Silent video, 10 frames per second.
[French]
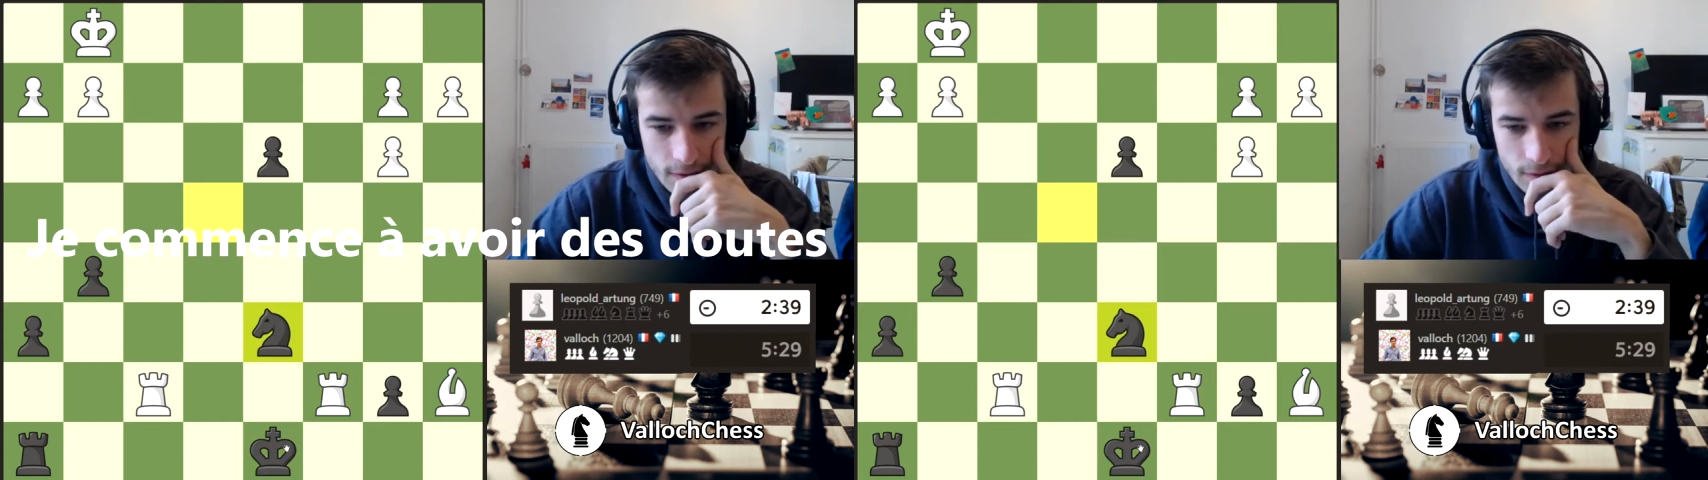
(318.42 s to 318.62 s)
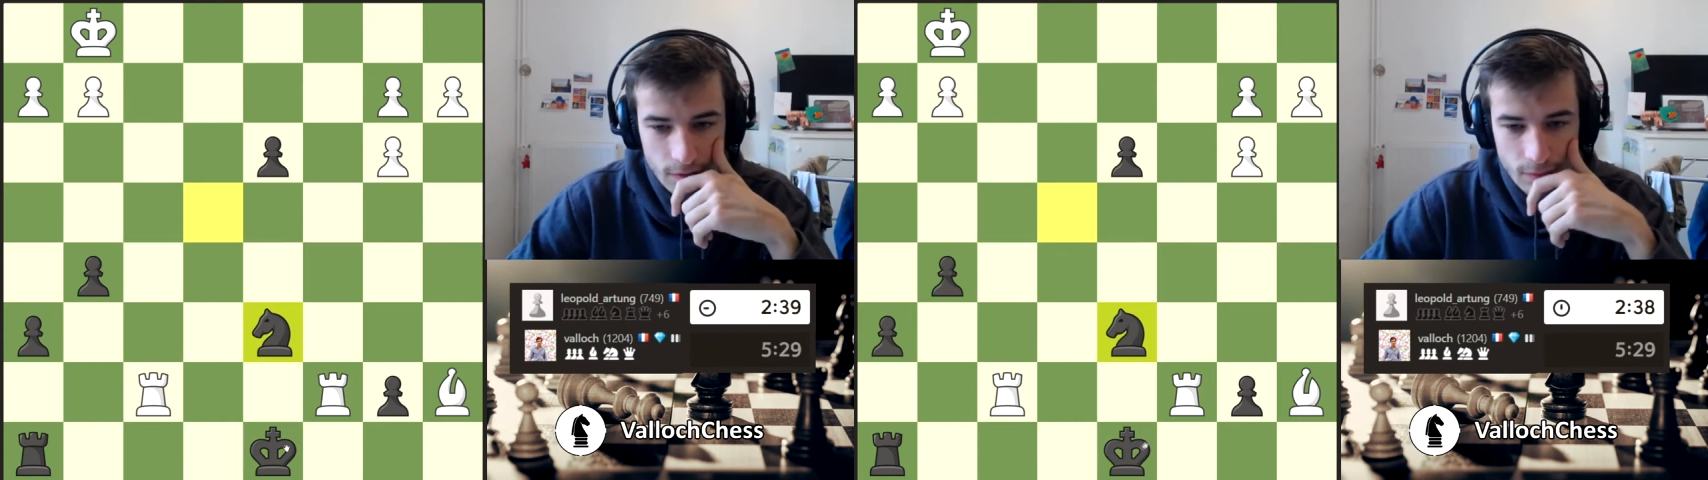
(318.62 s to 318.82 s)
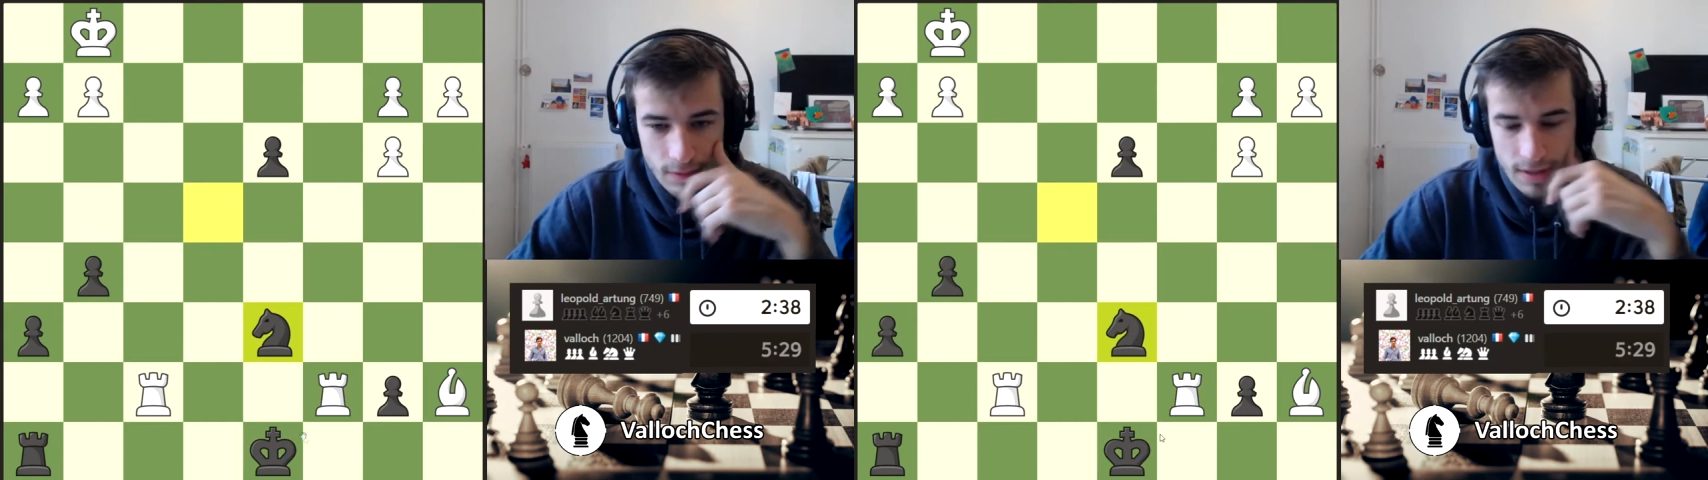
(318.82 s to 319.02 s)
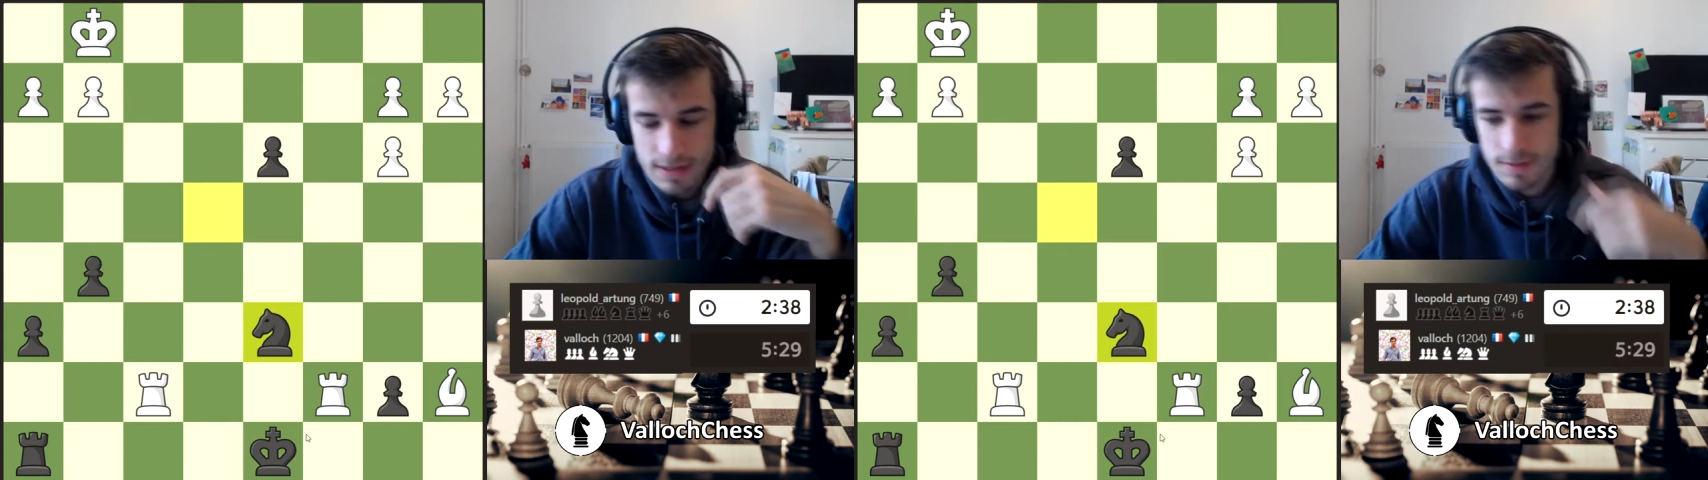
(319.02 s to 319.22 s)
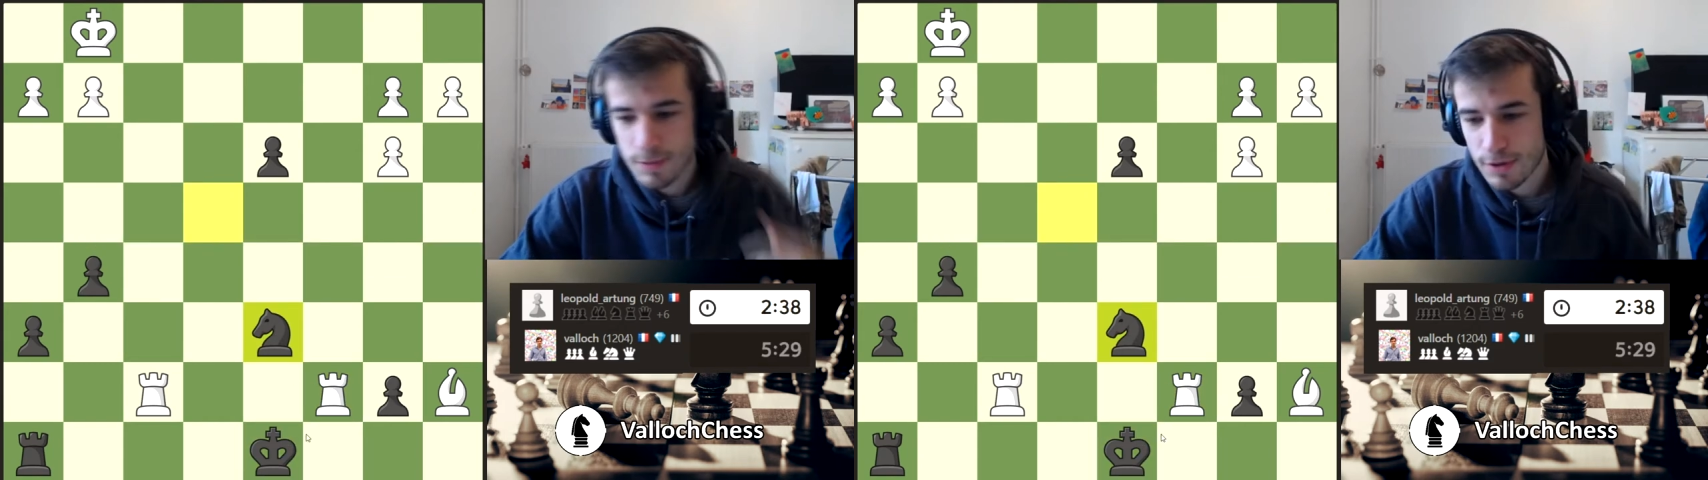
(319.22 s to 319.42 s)
ton
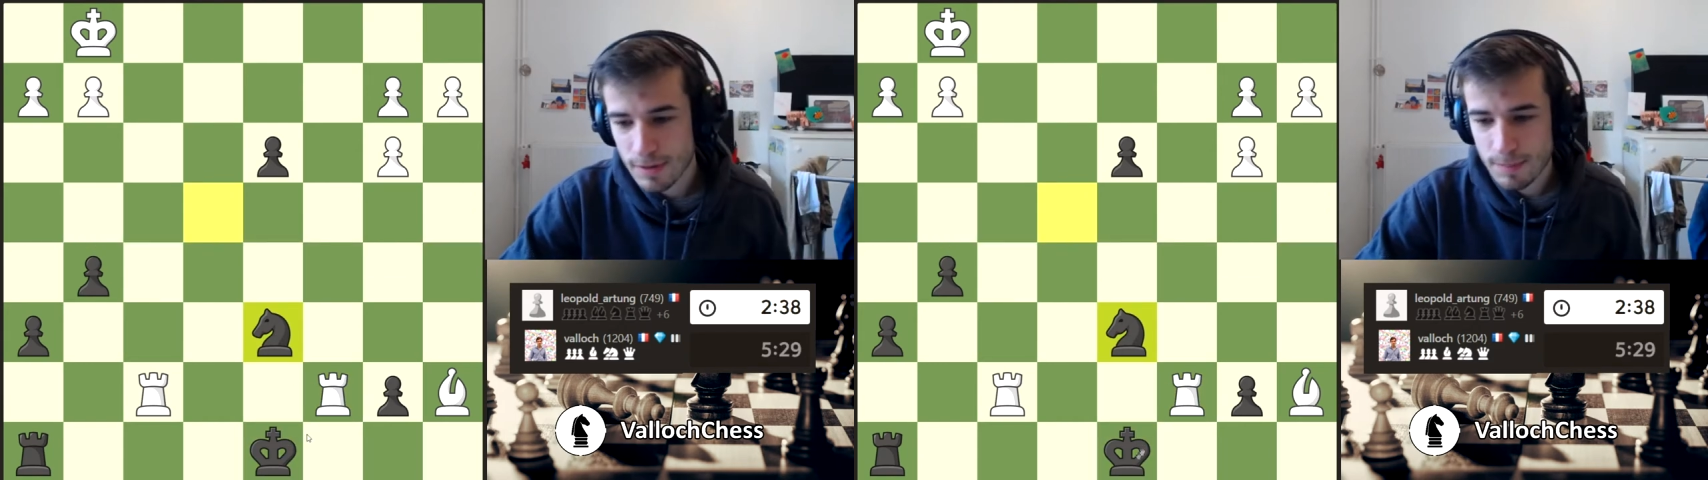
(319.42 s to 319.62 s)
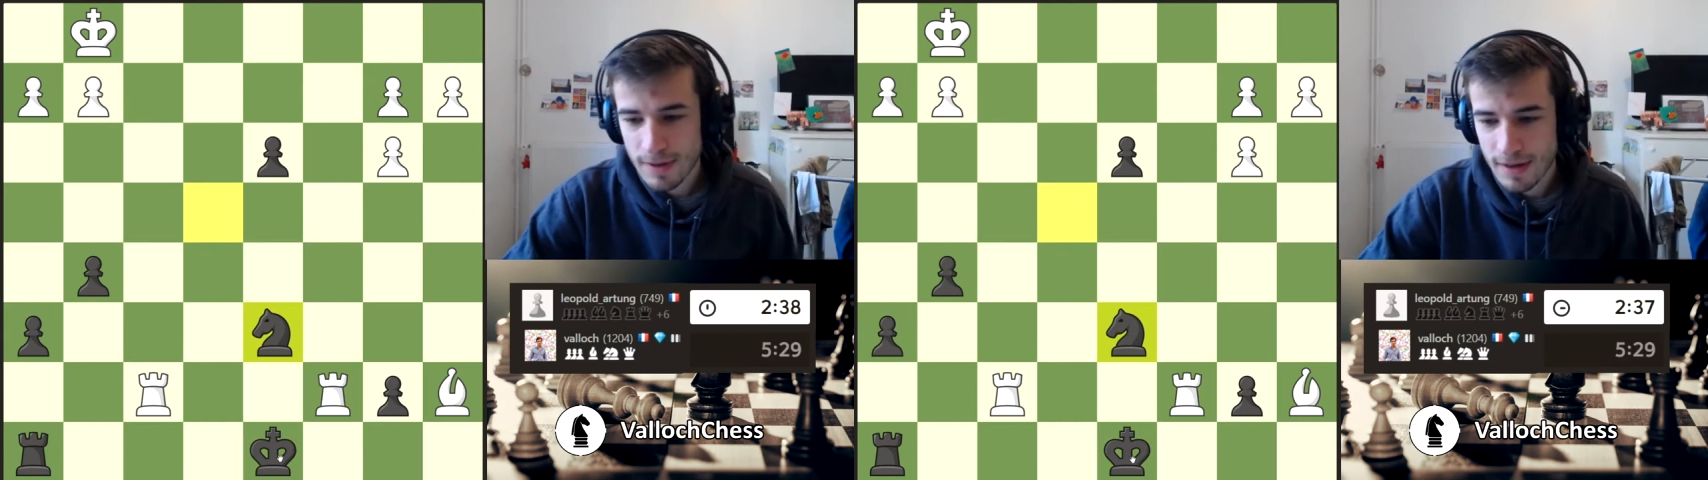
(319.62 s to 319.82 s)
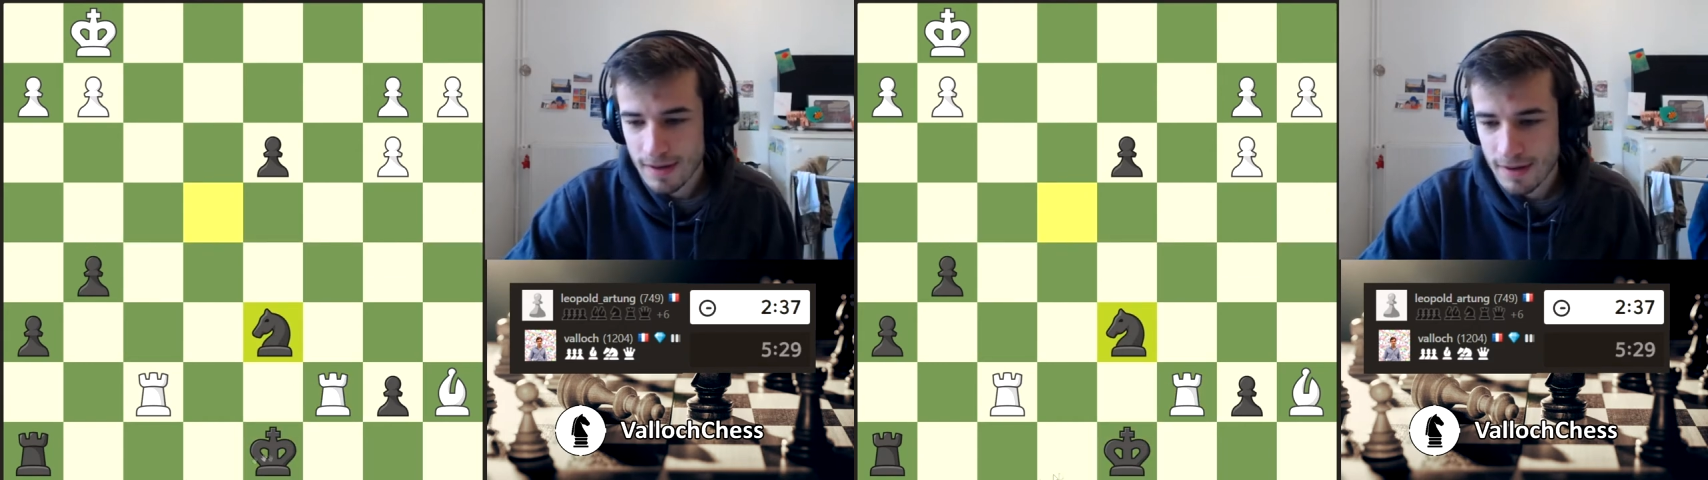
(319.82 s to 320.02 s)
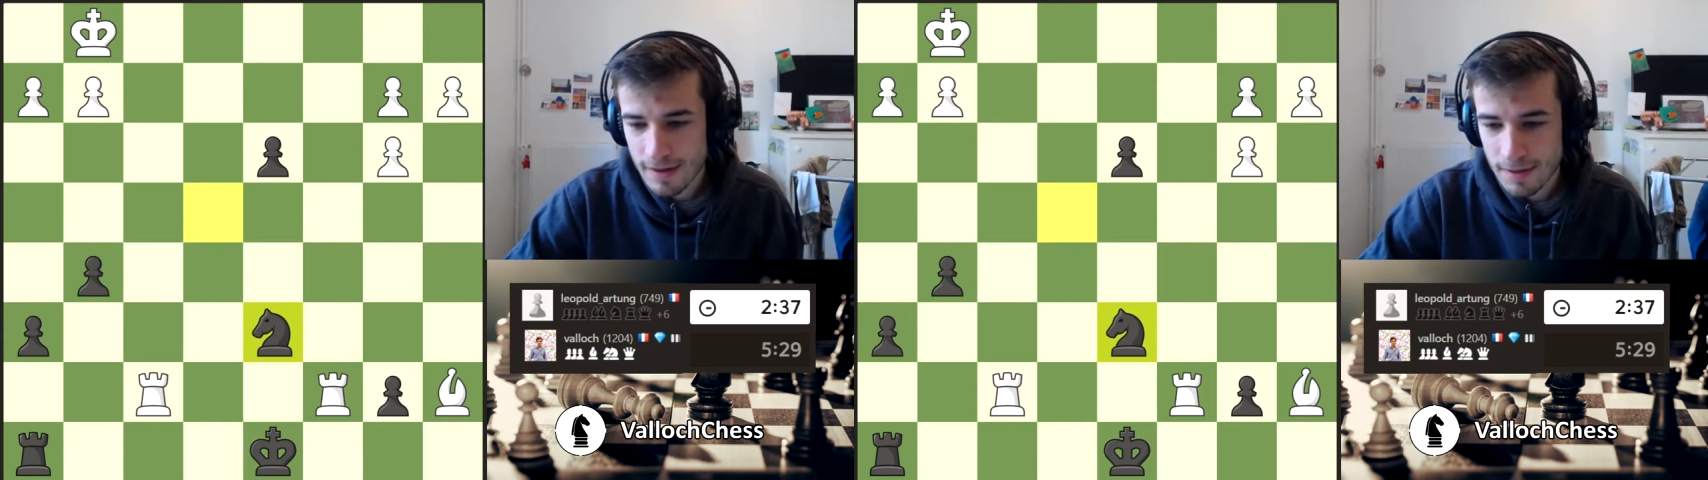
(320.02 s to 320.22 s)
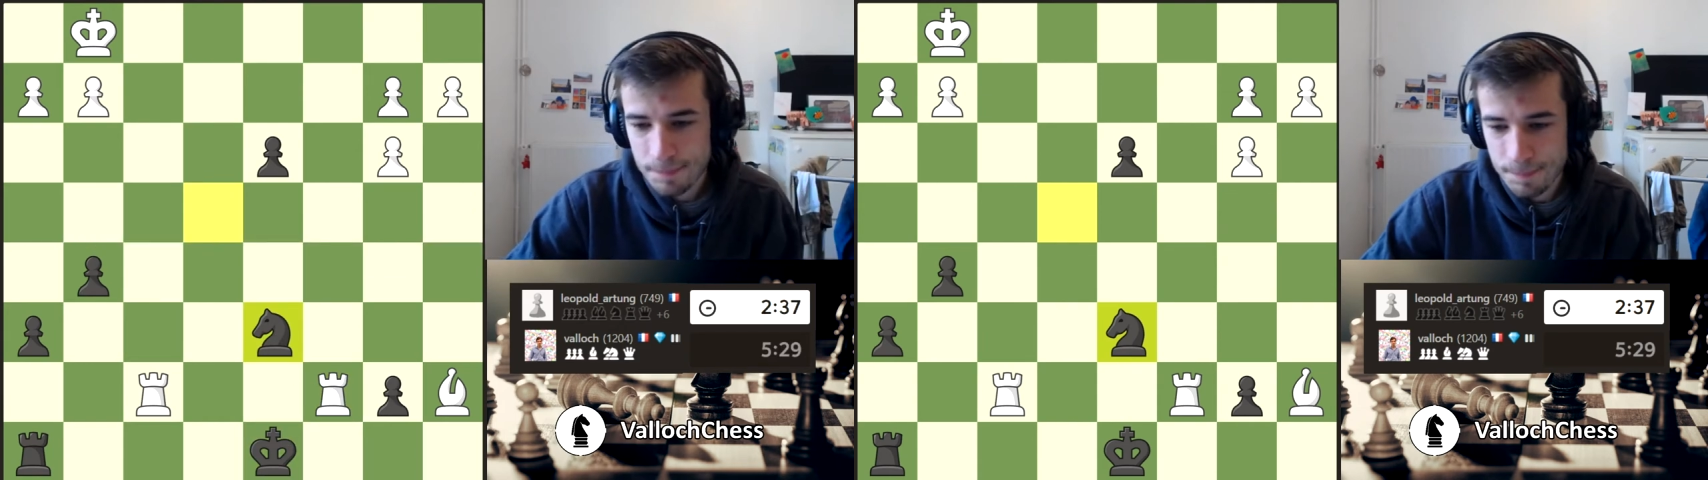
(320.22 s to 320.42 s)
classement et pas,